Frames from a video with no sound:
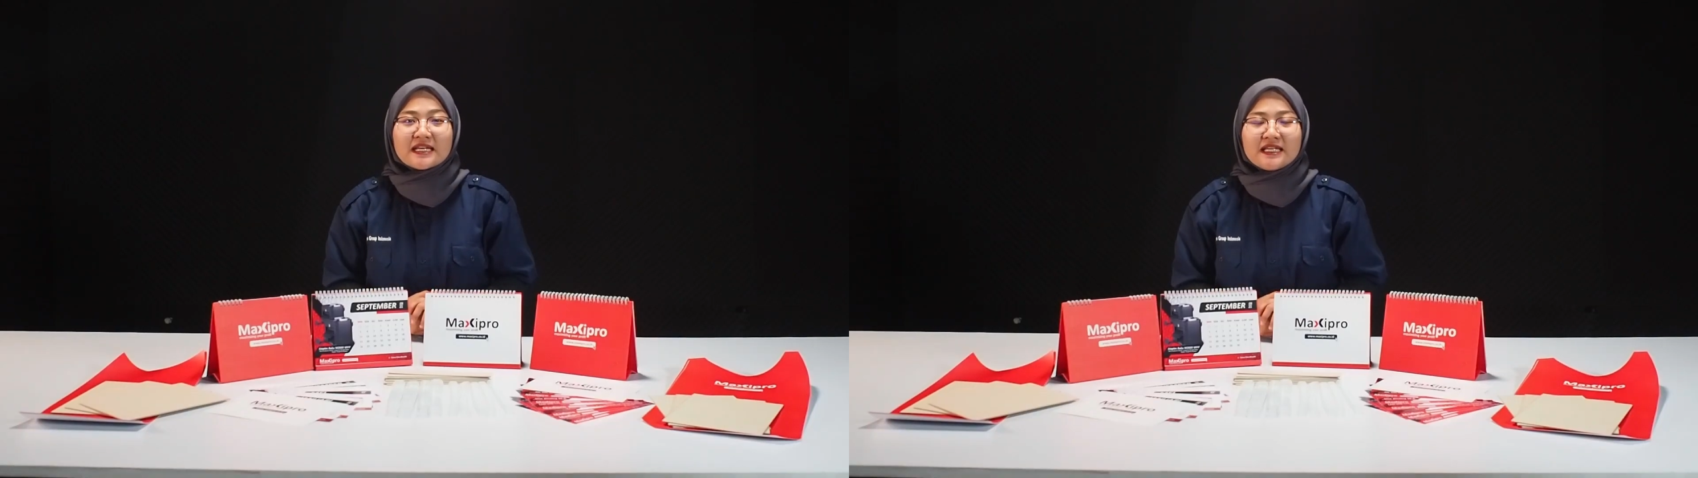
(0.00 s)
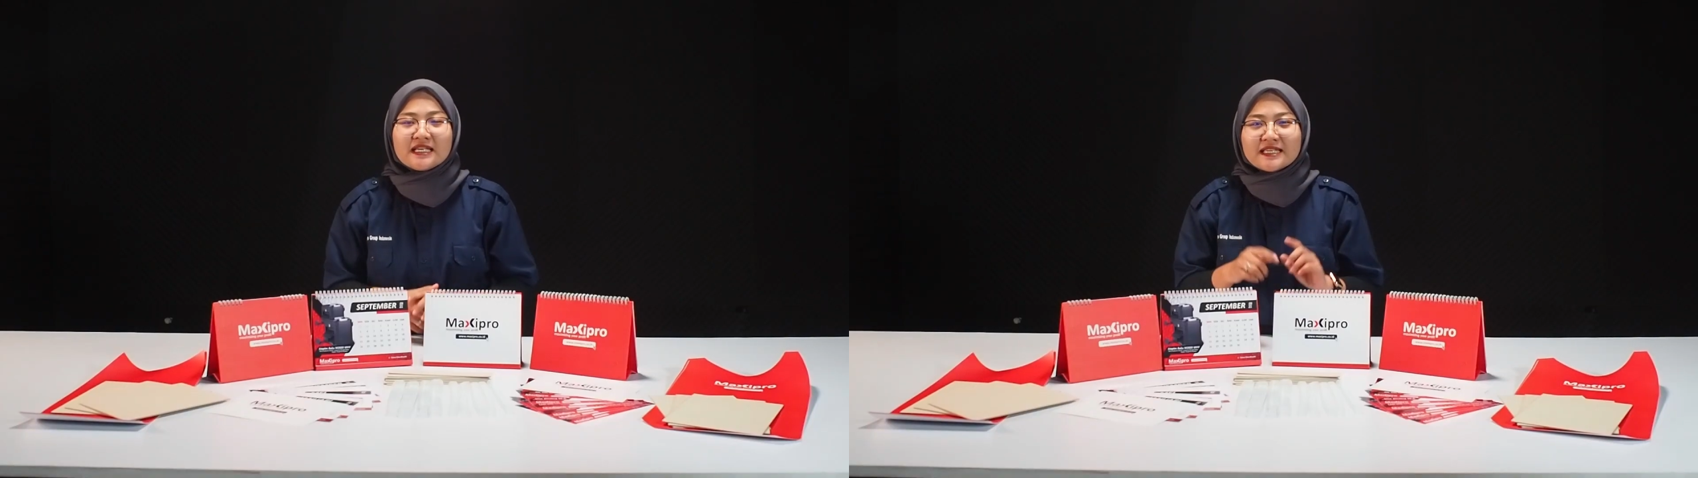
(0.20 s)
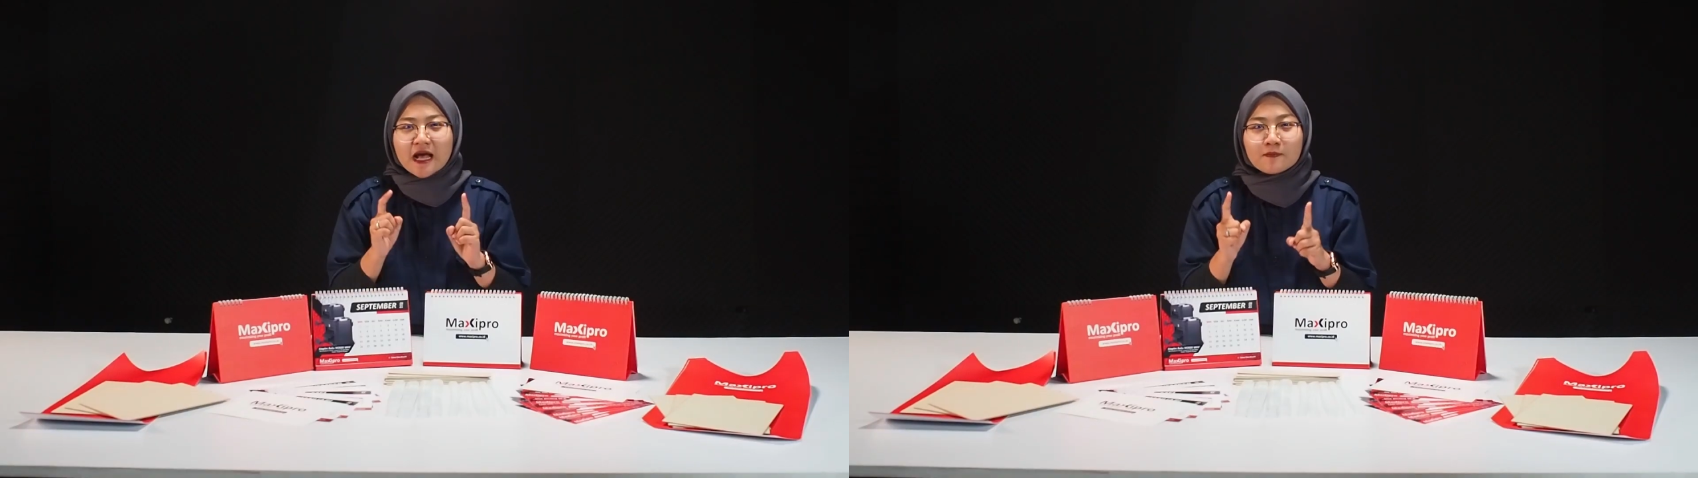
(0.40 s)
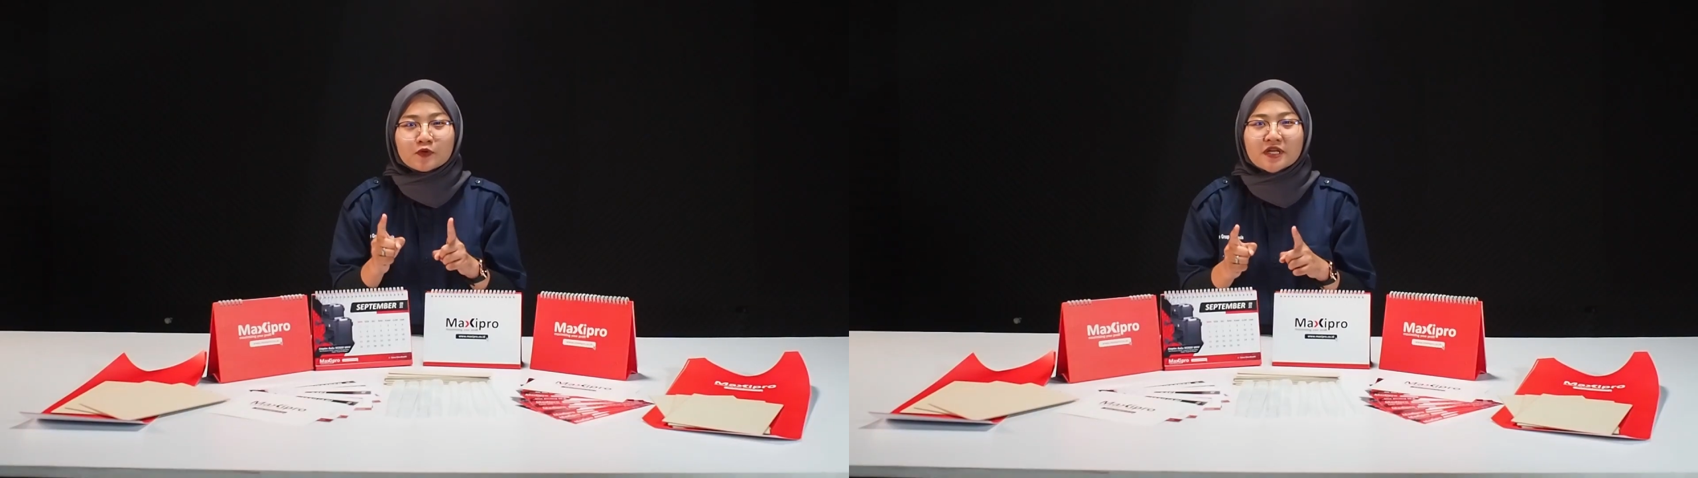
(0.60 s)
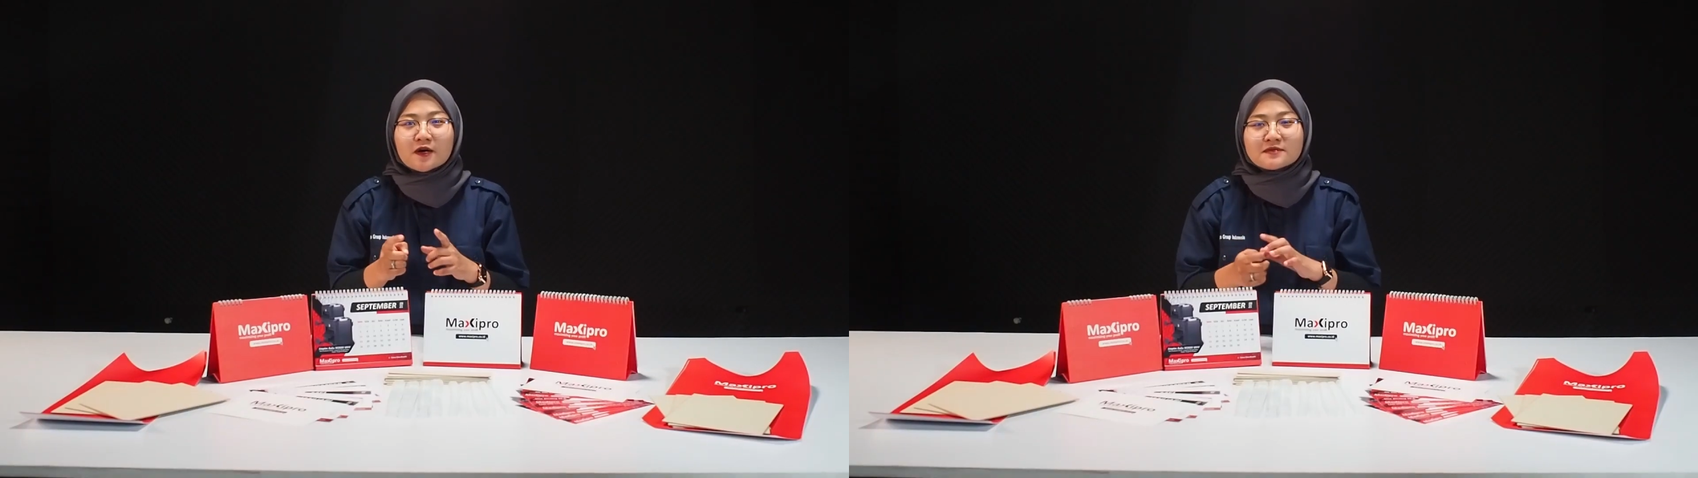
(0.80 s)
nih yang
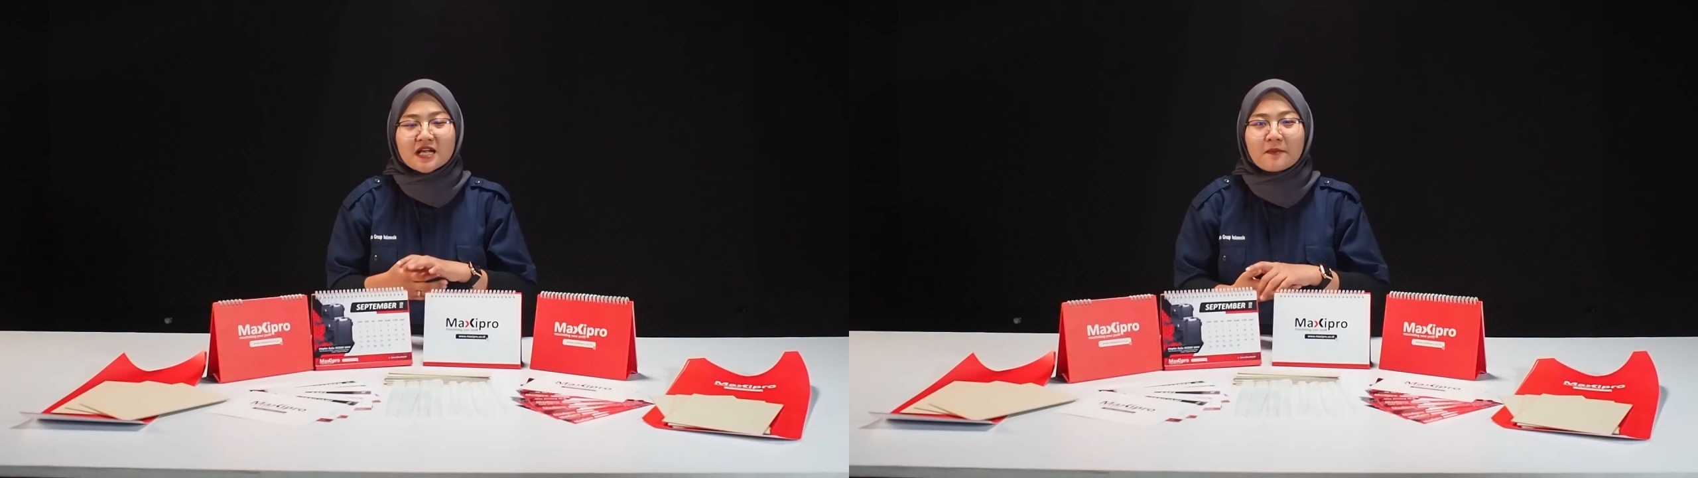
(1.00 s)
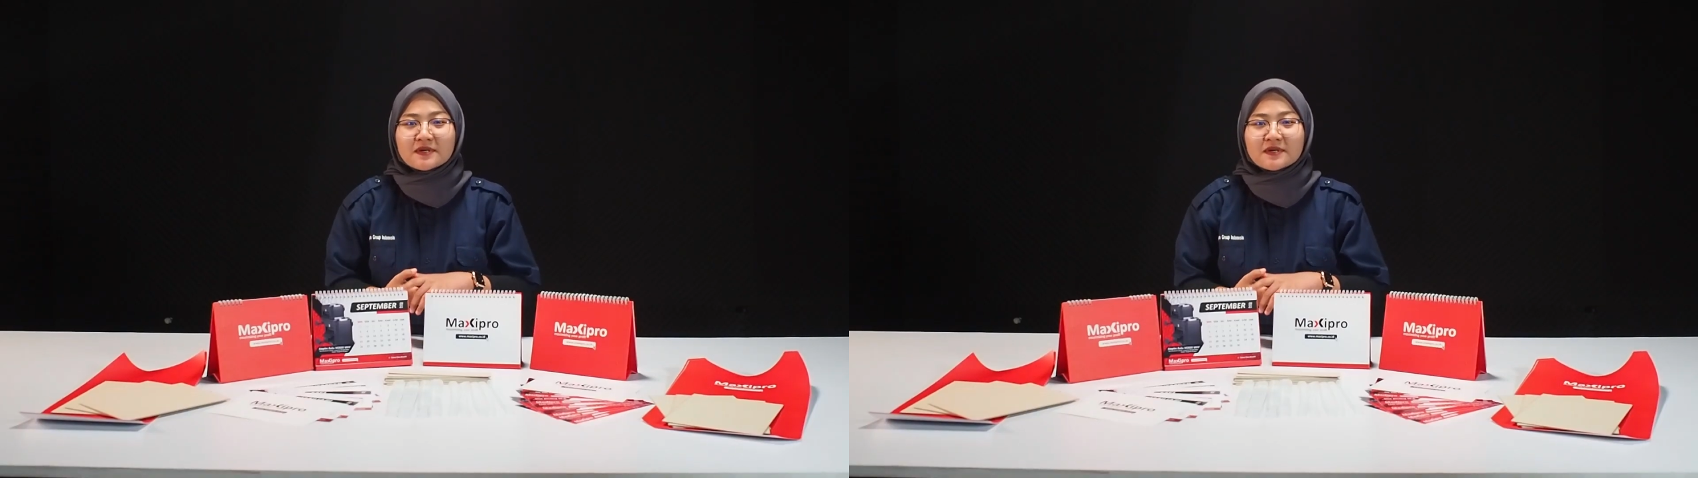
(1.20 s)
punya usaha